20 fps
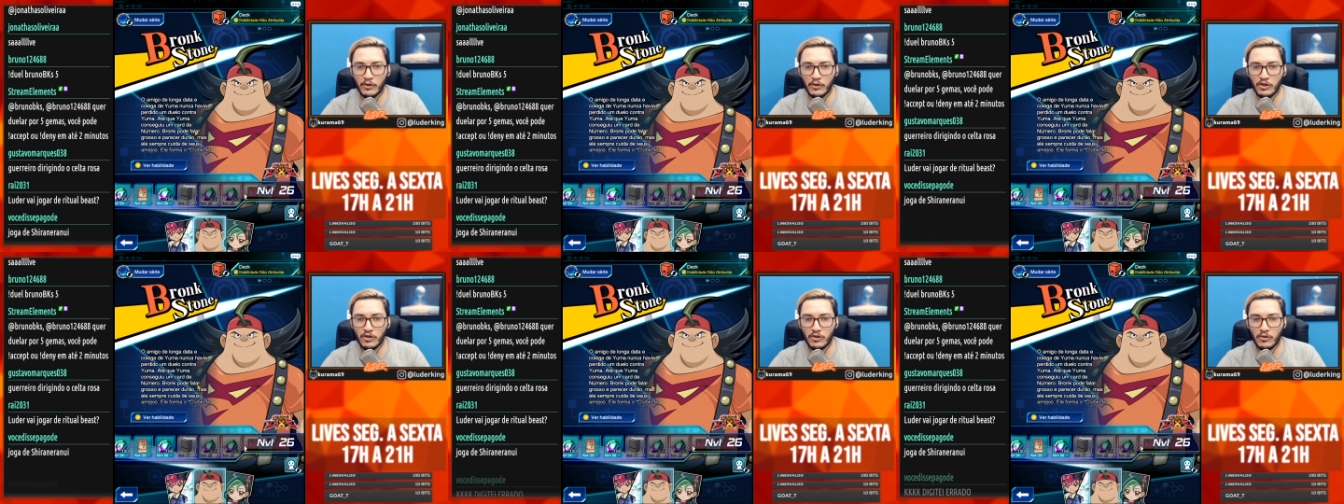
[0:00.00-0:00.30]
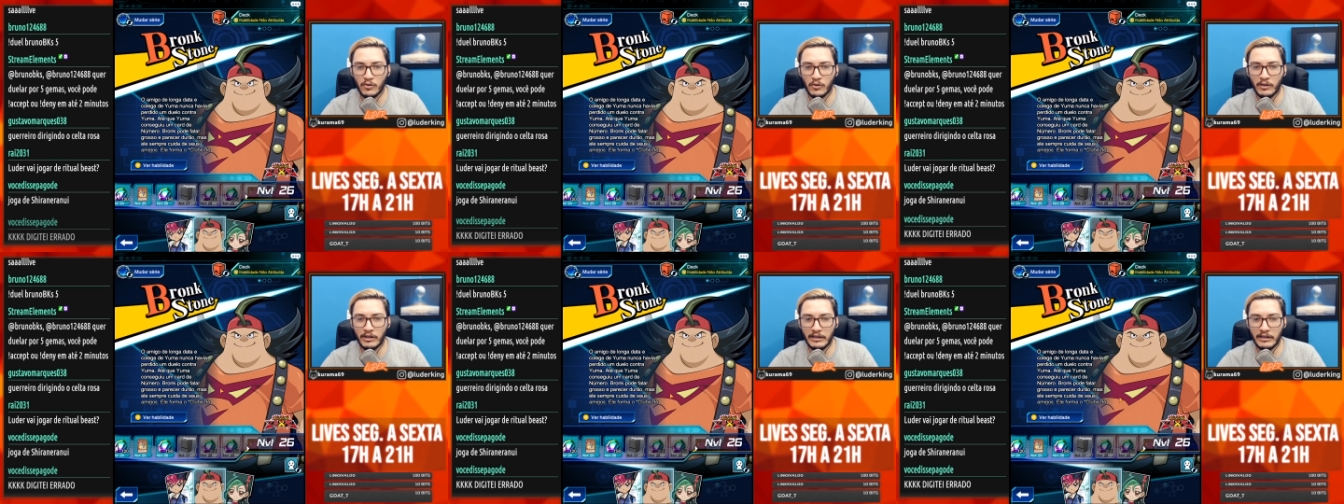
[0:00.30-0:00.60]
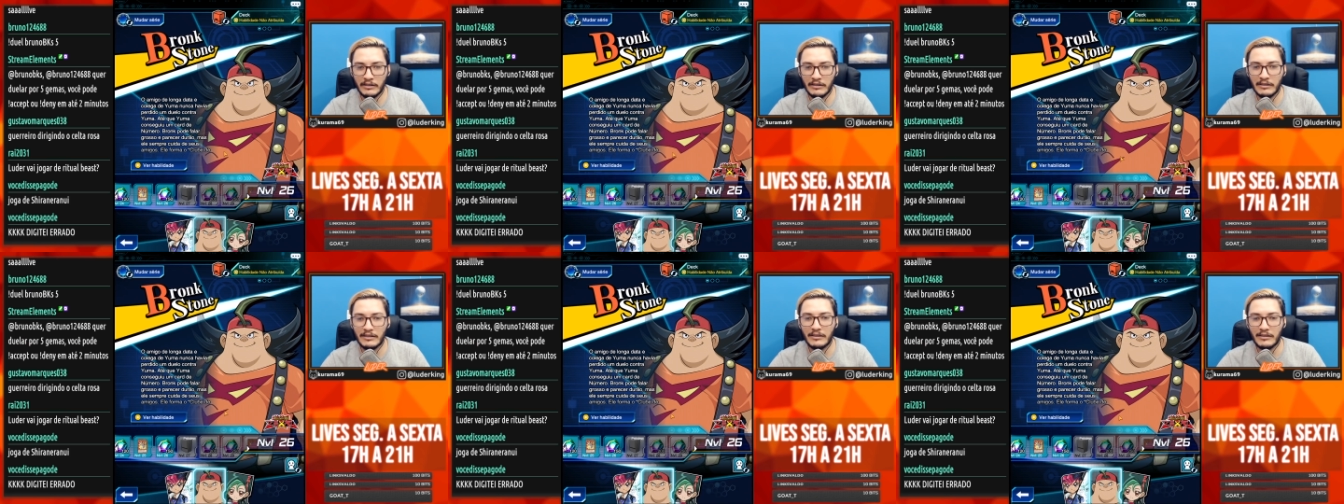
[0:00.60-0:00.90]

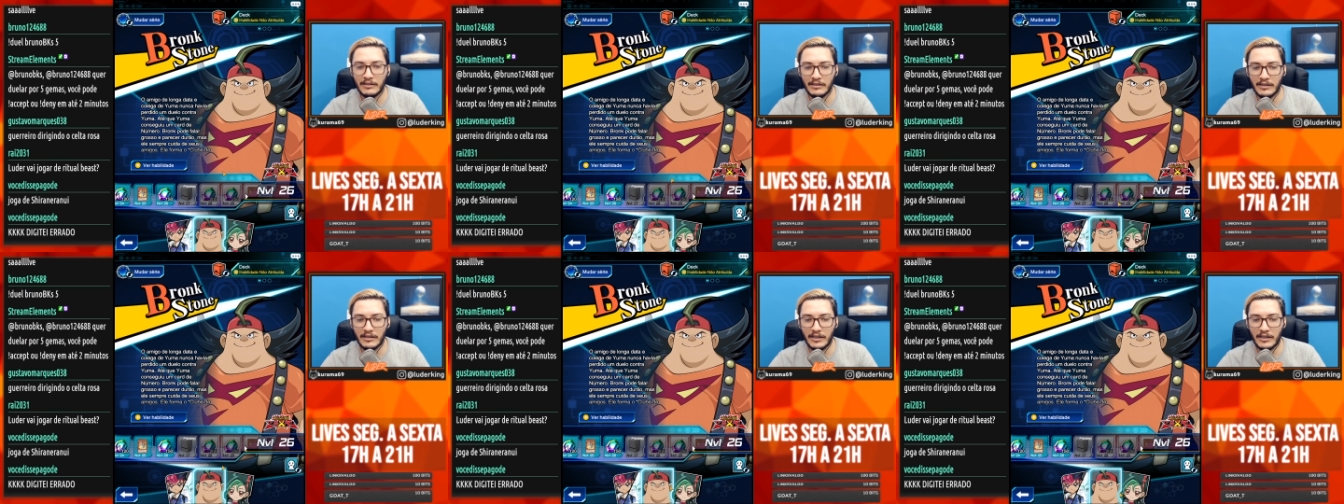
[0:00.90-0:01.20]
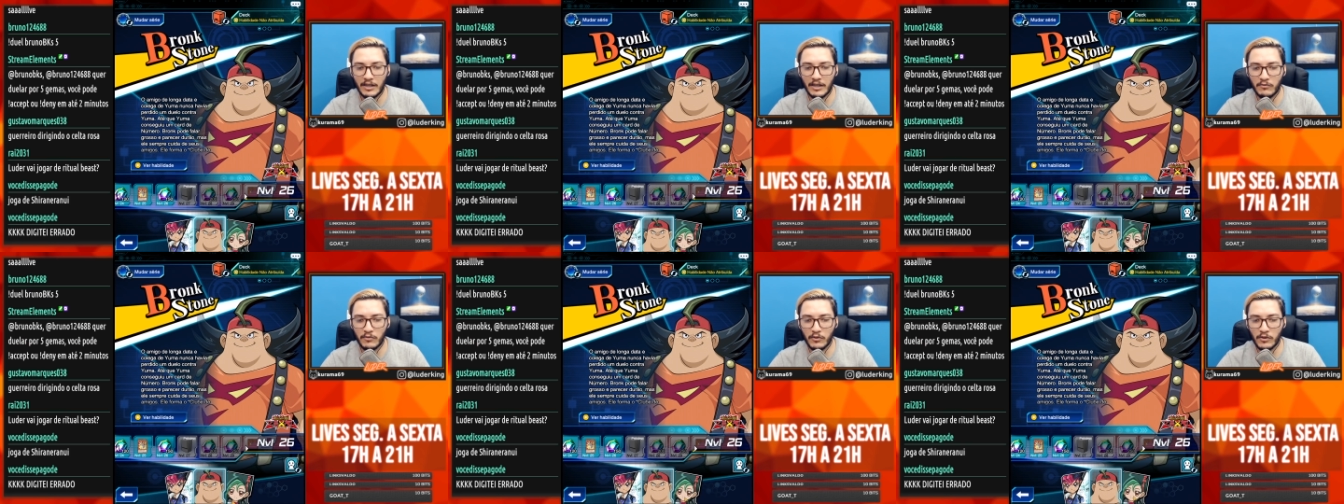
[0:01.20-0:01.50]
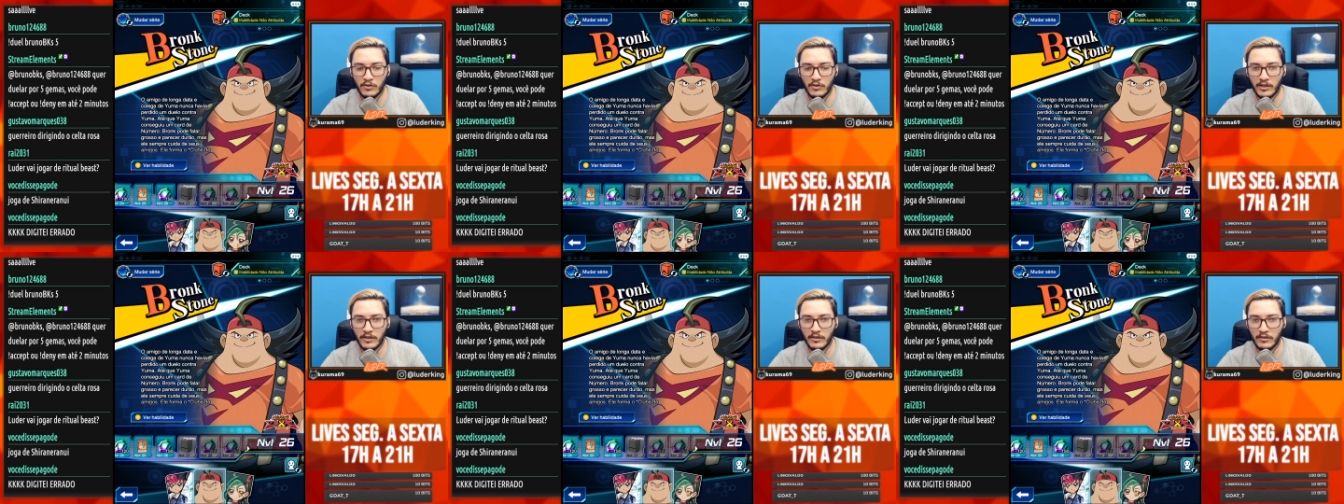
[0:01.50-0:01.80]
Bronkstone
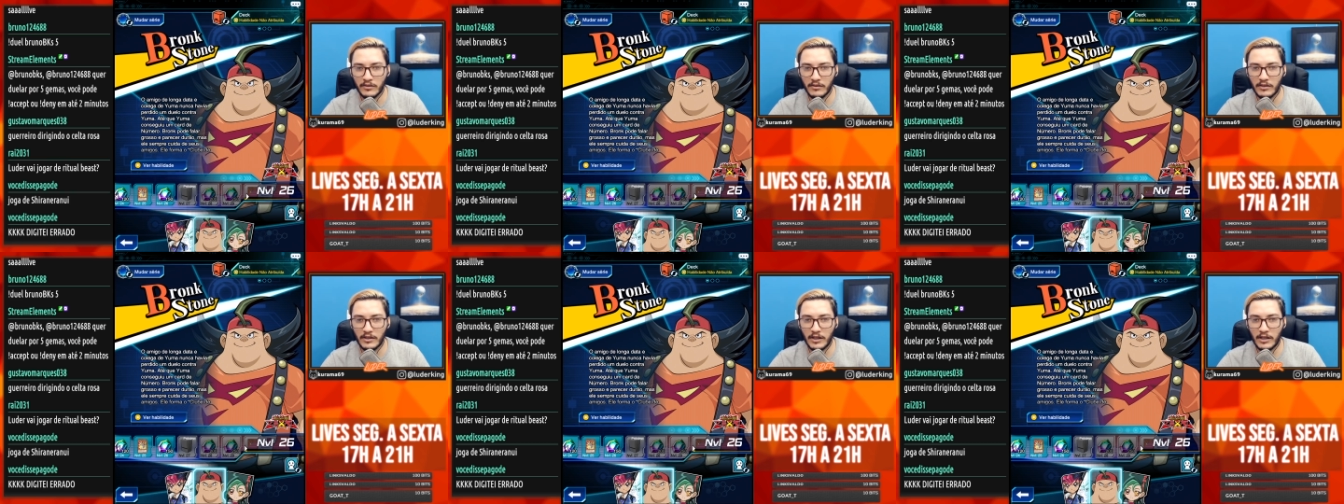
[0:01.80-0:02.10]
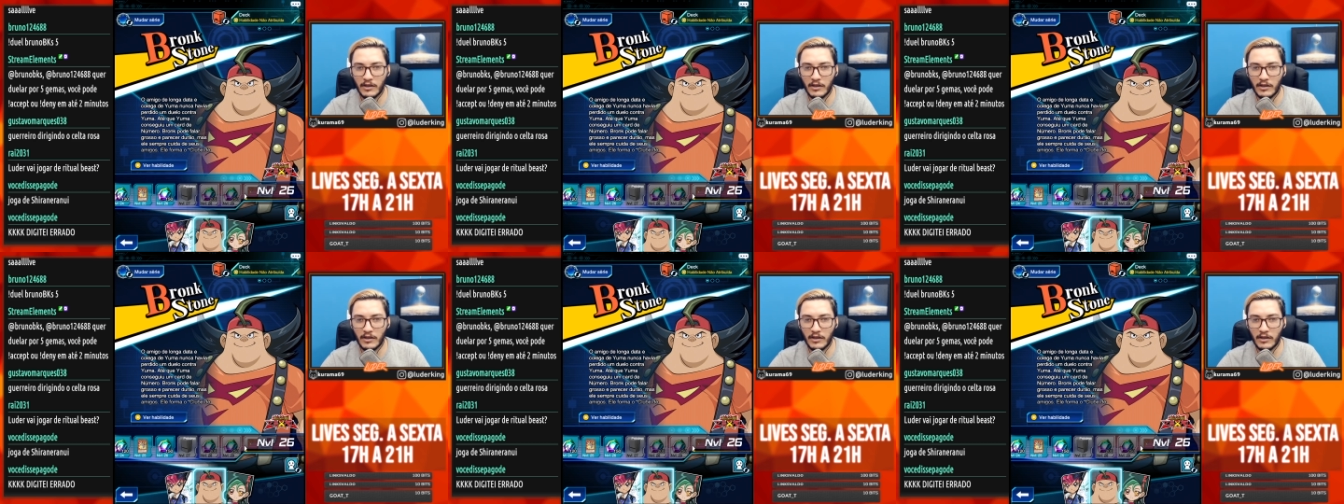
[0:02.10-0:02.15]
Nervoso, hein?